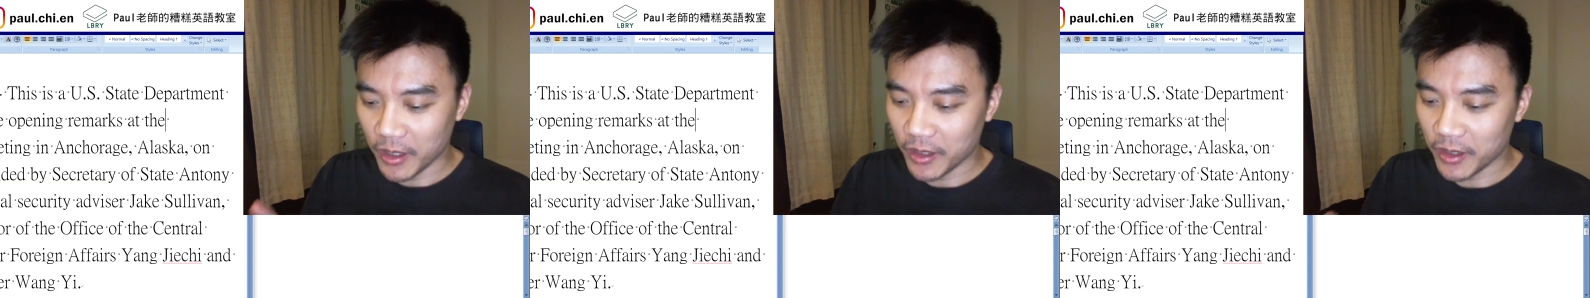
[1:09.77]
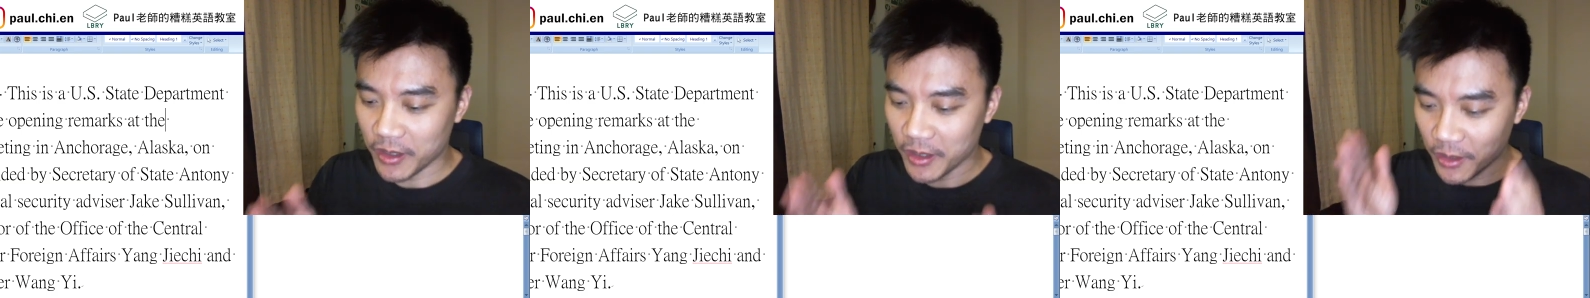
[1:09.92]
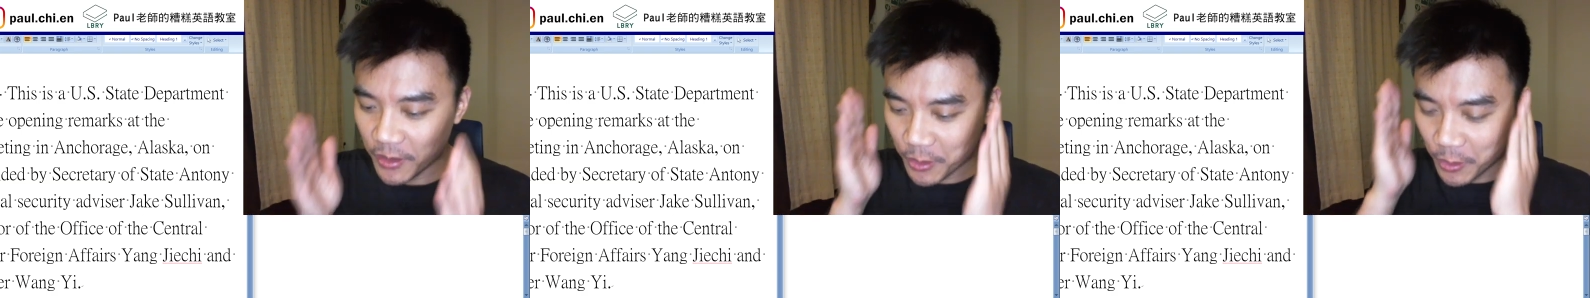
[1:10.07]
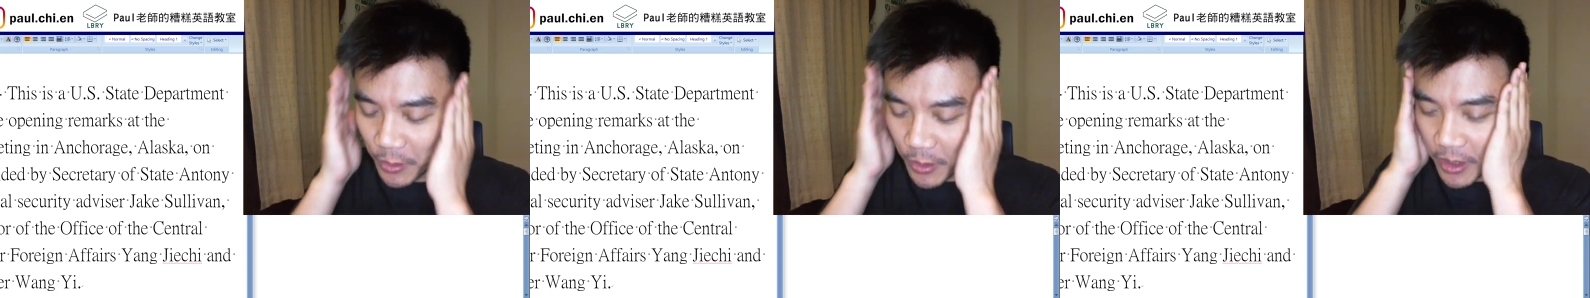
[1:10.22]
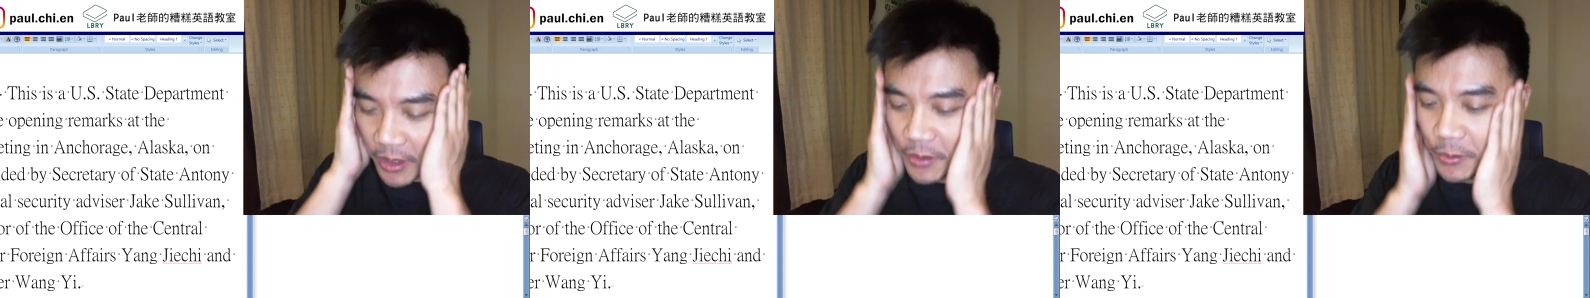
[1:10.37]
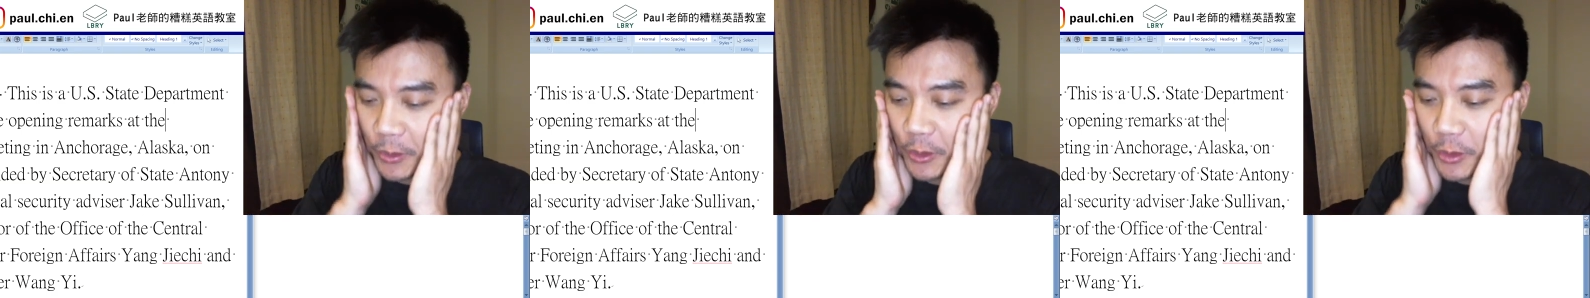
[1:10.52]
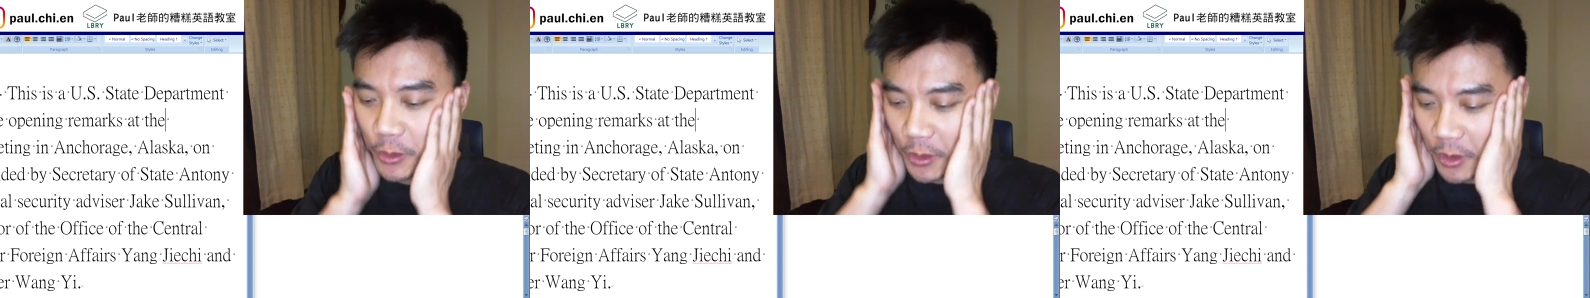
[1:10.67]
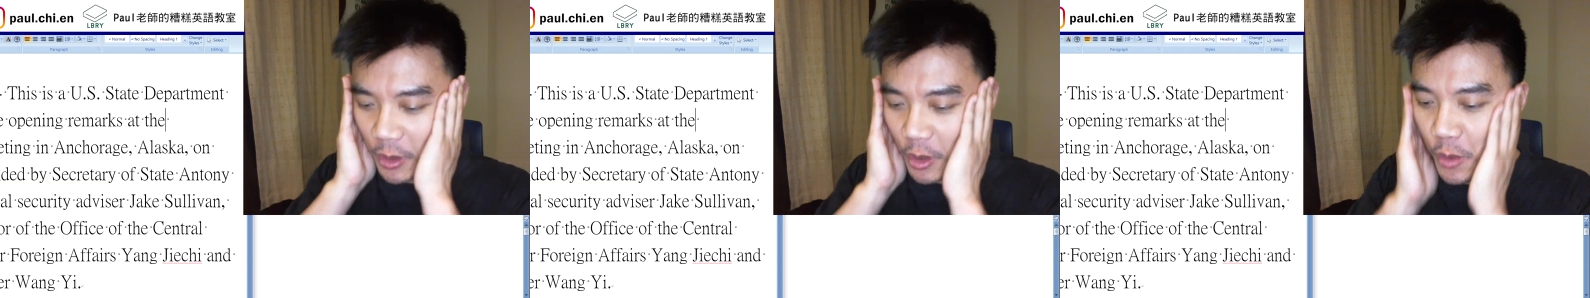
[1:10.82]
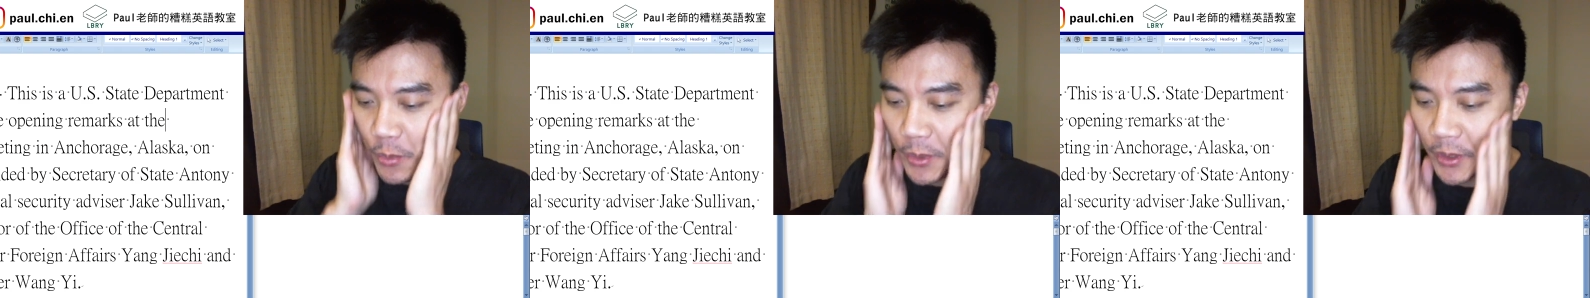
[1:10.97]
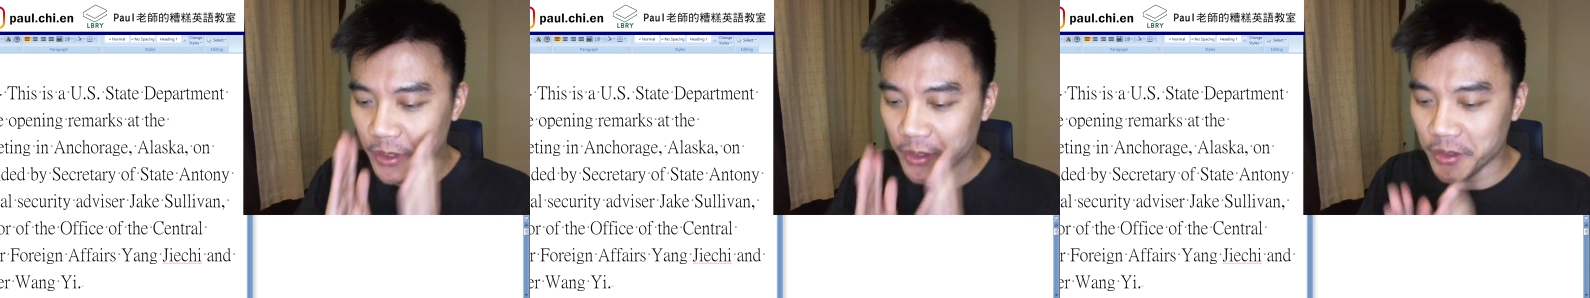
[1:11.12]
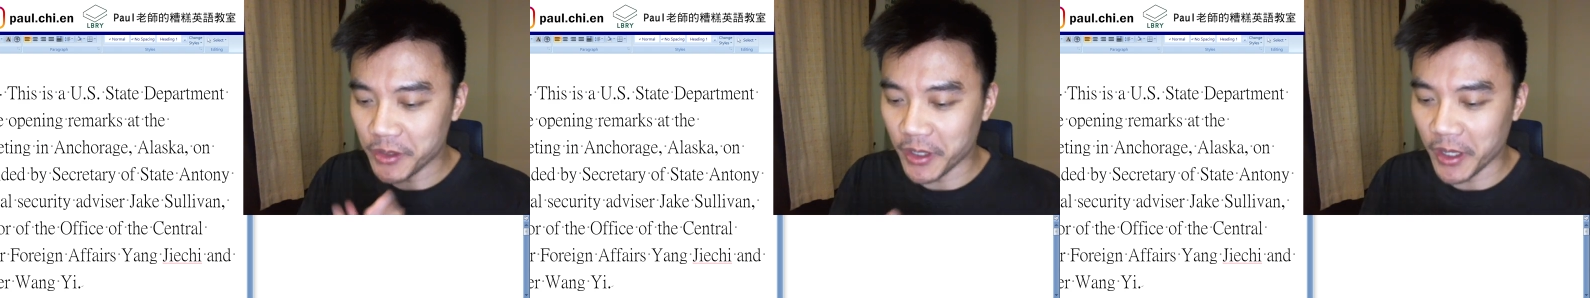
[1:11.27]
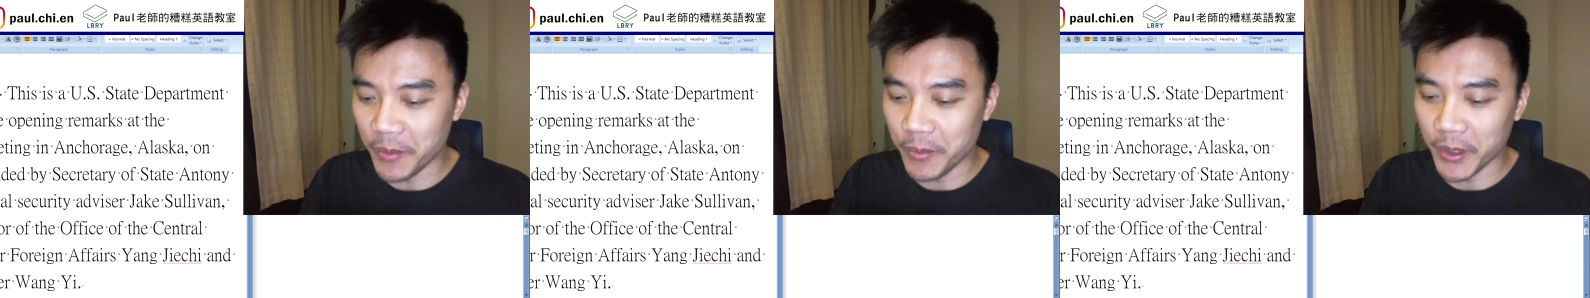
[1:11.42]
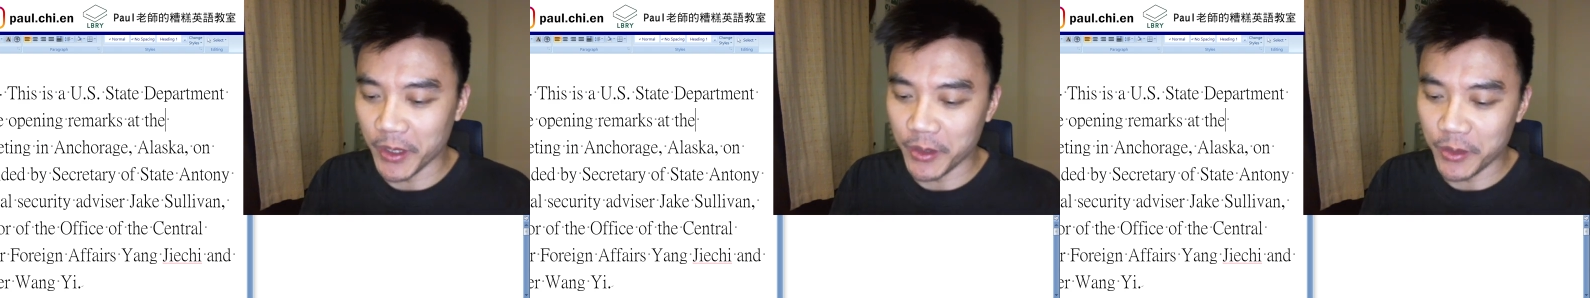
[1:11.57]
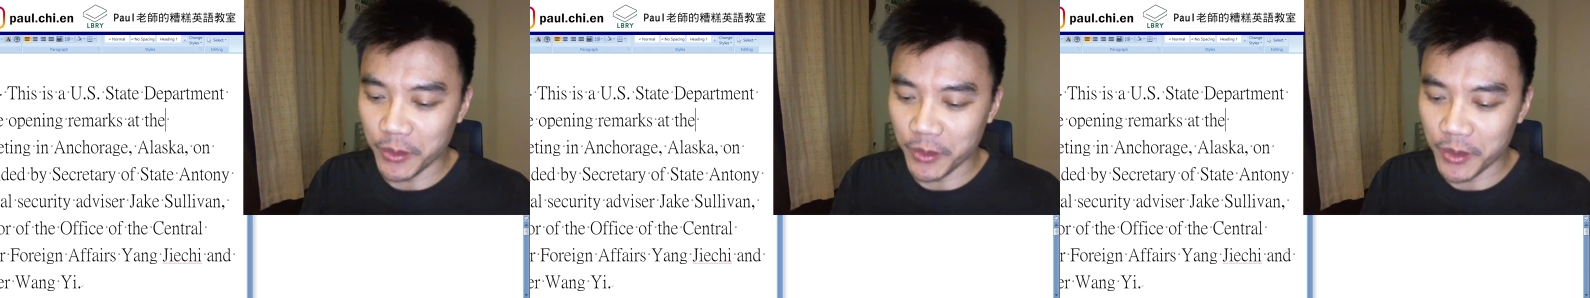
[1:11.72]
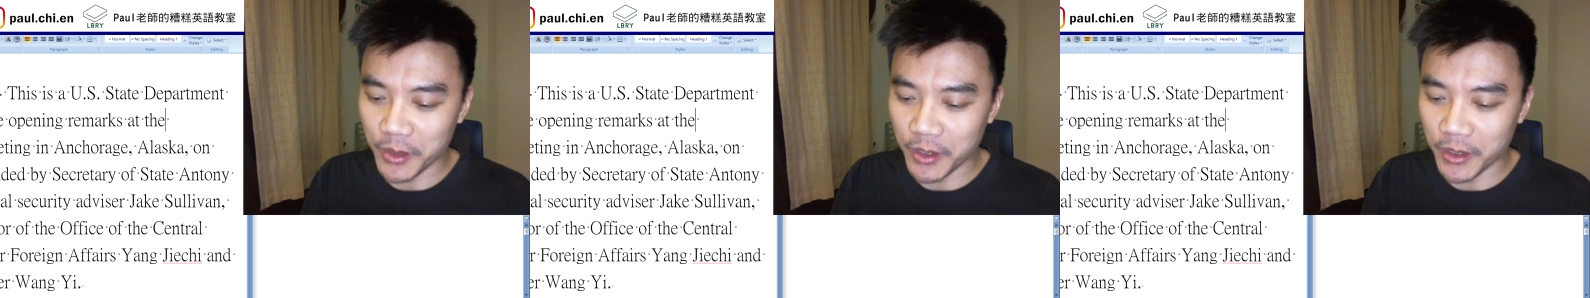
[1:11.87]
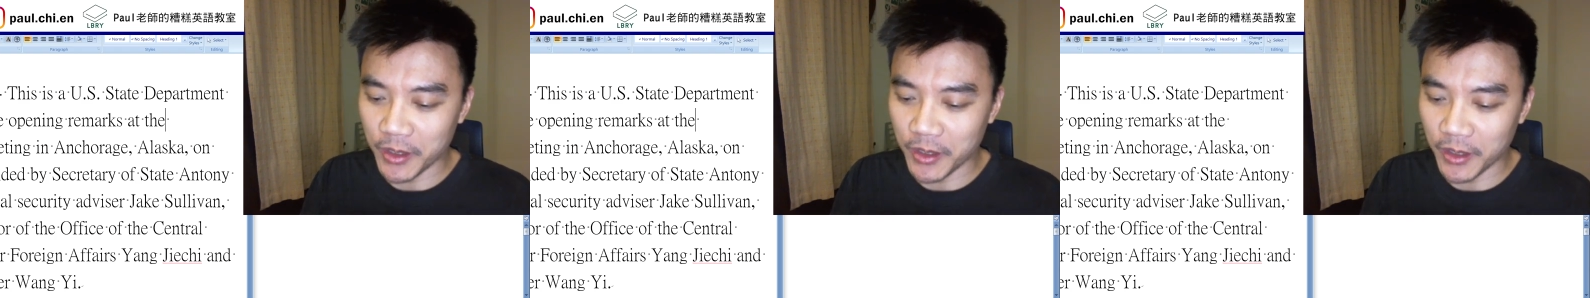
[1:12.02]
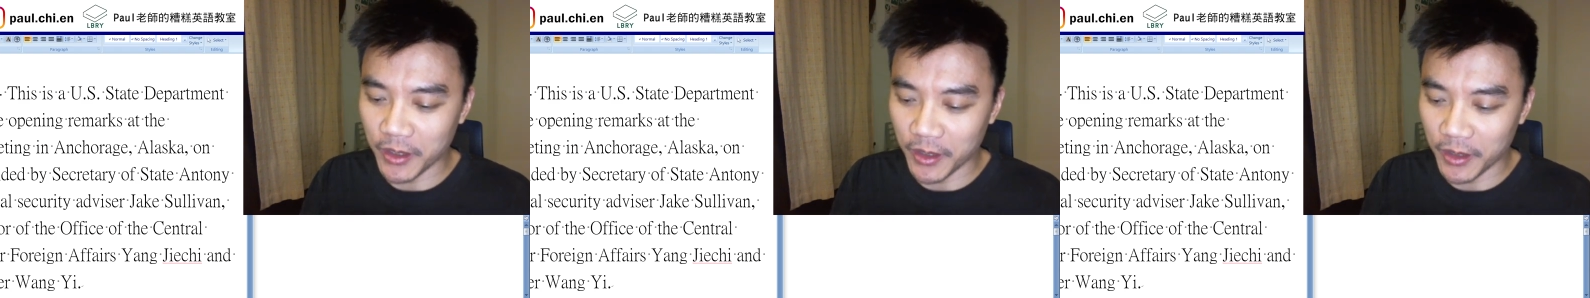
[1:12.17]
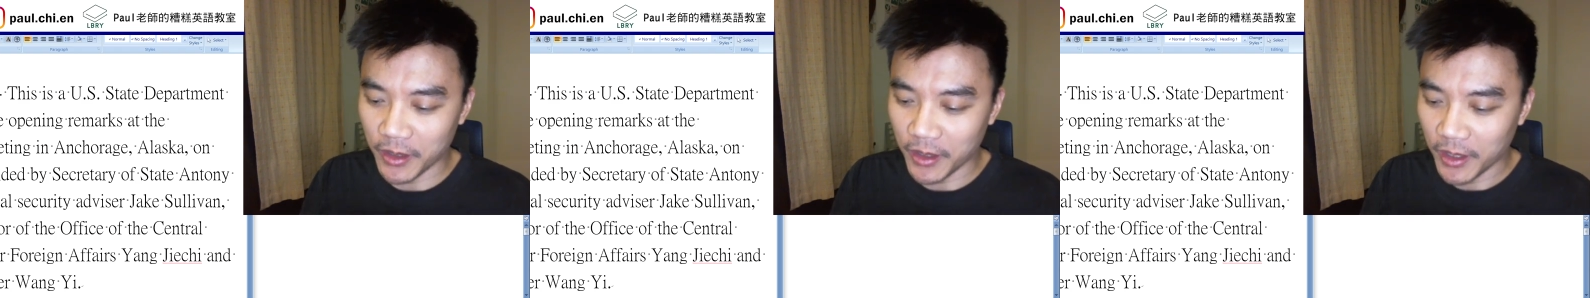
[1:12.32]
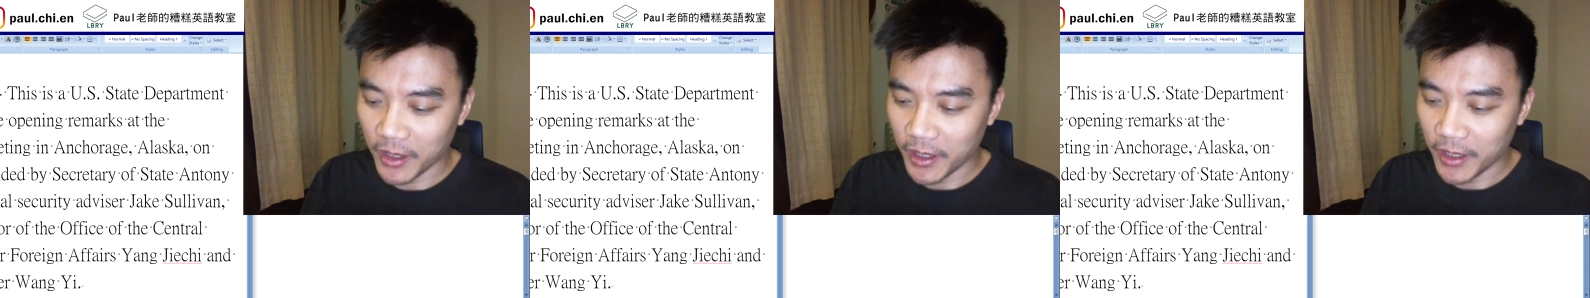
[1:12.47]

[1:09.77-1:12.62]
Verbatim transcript: 这中文怎么说？opening statement 就是一个